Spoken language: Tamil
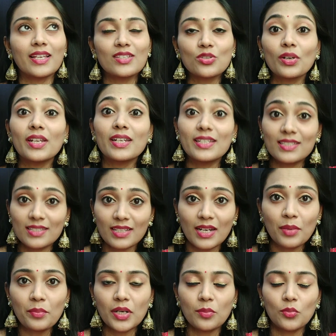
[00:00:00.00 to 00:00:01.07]
சொல்லி
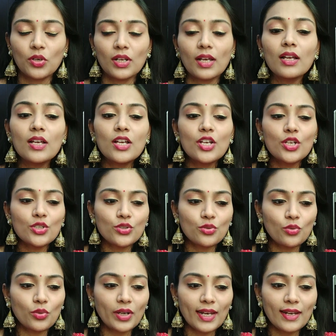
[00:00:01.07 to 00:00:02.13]
டிஸ்கிரைப் பண்ண முடியல ஸோ
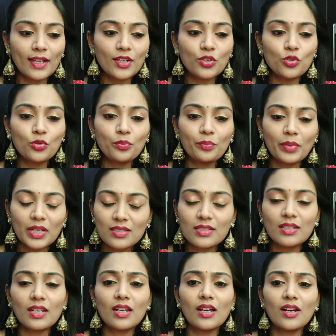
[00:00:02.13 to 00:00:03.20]
உங்கள் எல்லாருக்கும்
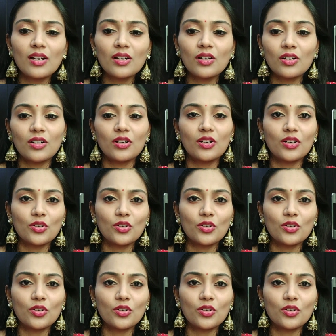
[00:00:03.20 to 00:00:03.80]
பர்சனலாக